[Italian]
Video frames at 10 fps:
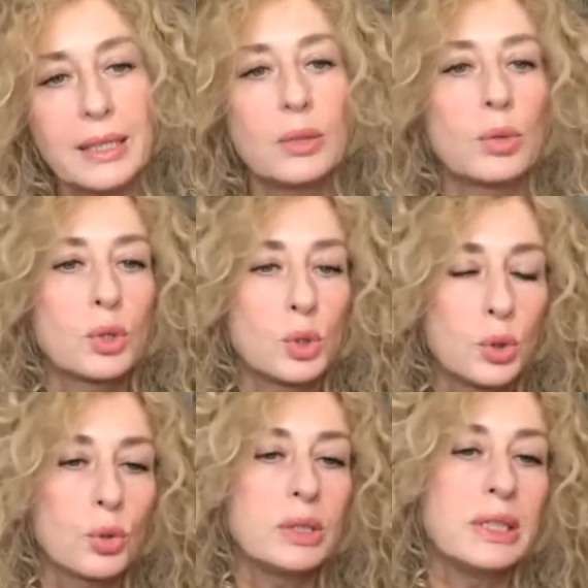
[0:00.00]

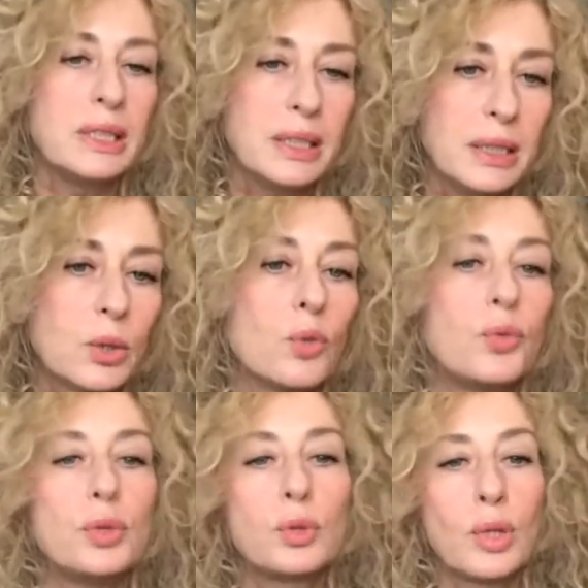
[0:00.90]
situazioni di
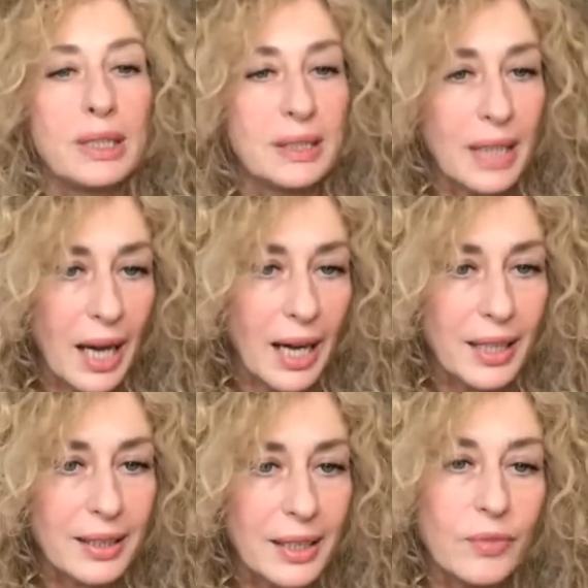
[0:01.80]

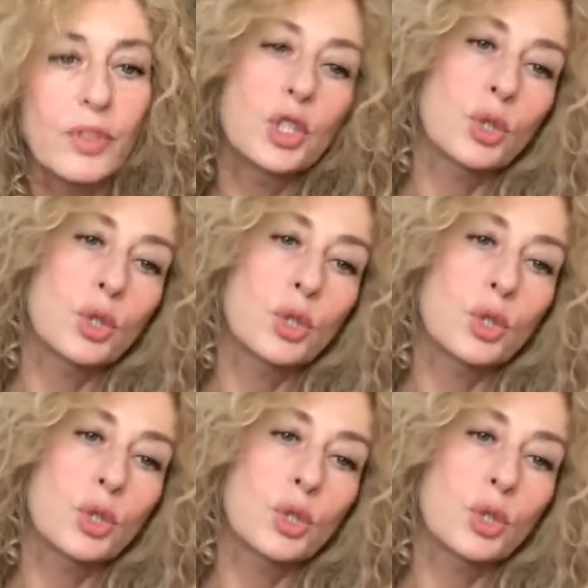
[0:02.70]
conflittualità che invece